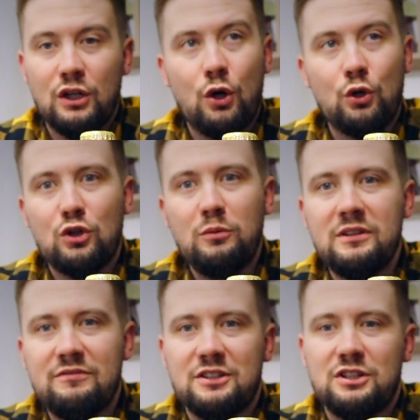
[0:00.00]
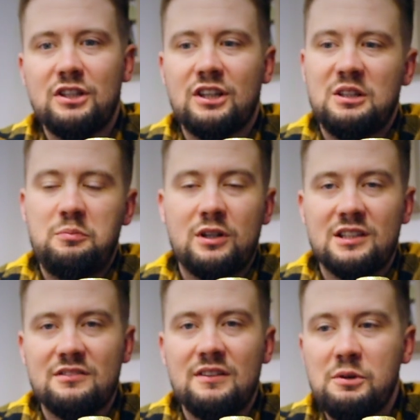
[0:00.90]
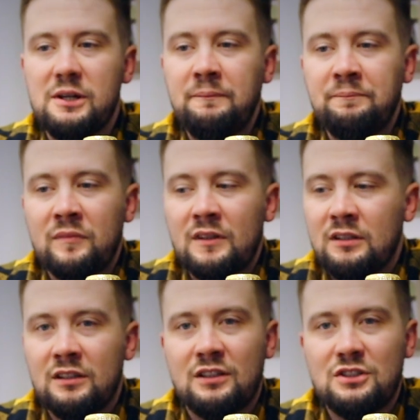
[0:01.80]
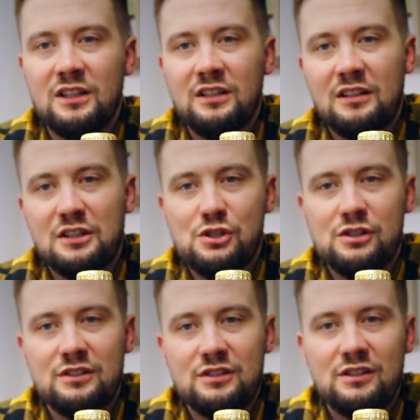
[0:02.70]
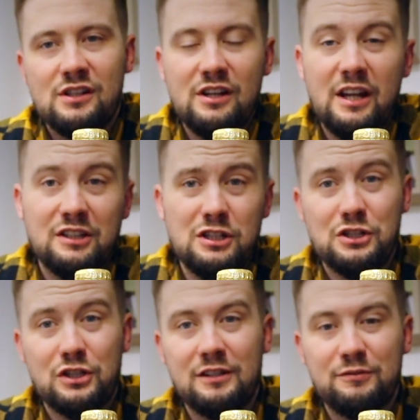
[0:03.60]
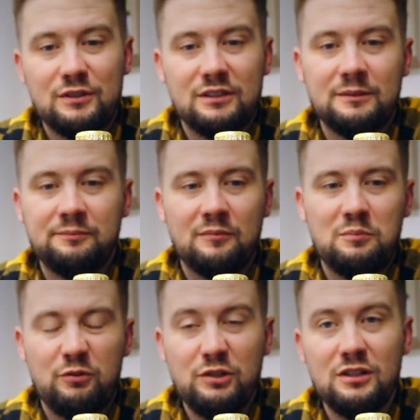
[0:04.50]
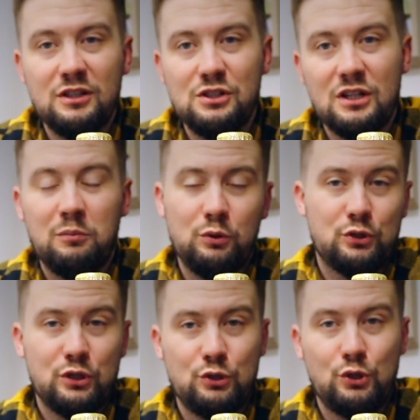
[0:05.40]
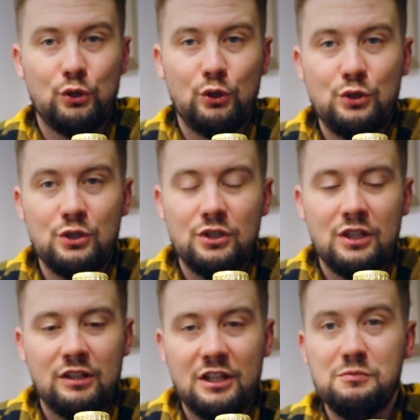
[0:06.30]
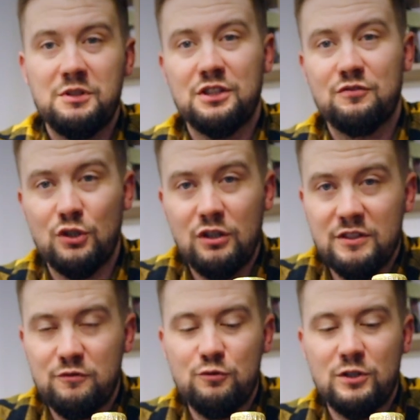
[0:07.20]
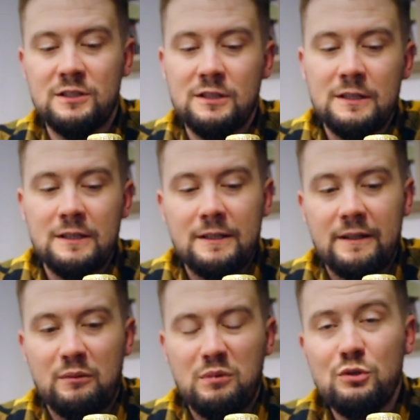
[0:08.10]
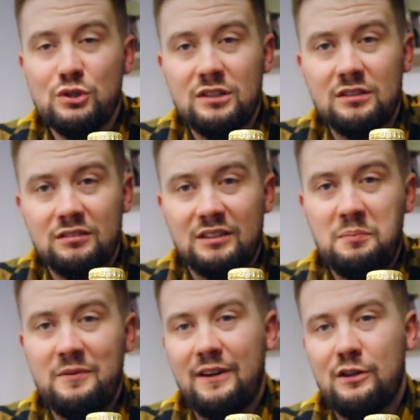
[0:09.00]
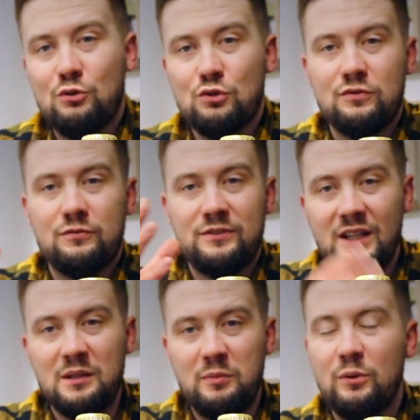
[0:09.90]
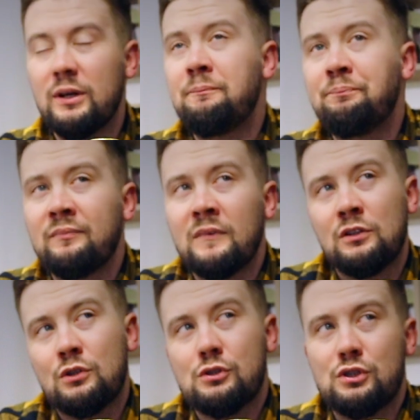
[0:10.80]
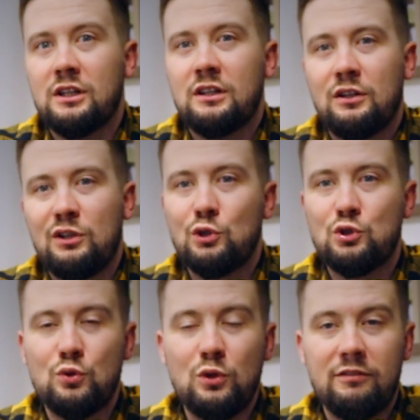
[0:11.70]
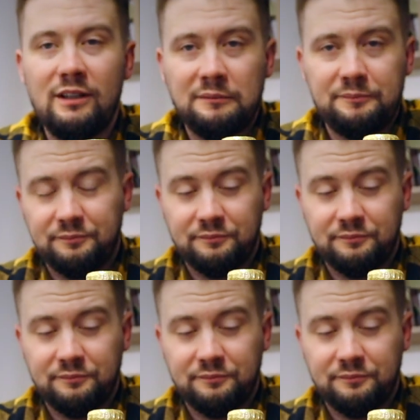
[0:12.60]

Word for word: ogromne wrażenie, kiedy pokazywały y, gdzie nasz y, rynek, gdzie nasz kraft y, powinien iść albo do czego się odnosić, na czym się też wzorować wówczas. Mimo, że te piwa już wtedy były troszkę oldschoolowe,